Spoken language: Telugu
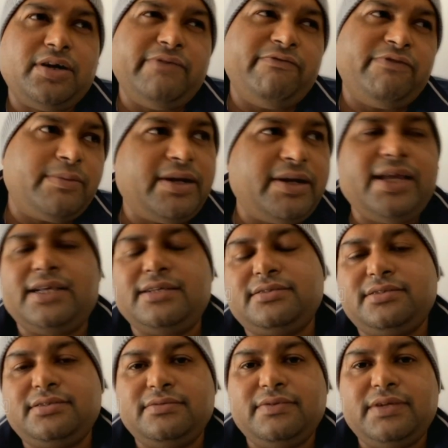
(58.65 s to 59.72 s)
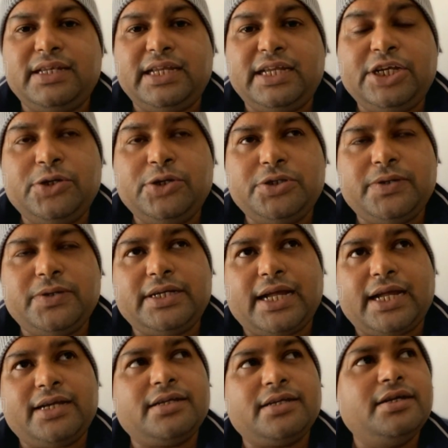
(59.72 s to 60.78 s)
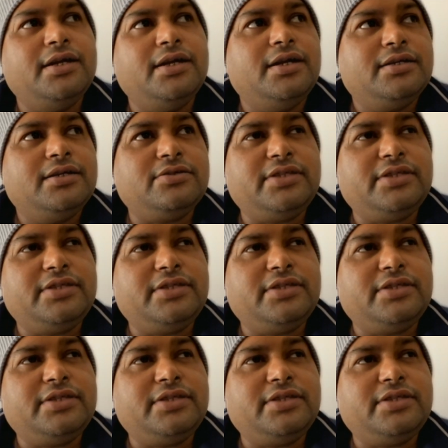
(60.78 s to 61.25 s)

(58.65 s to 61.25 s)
ఎవ్రీబడి యాస్ ఇండివిజువల్ టాలెంట్ సో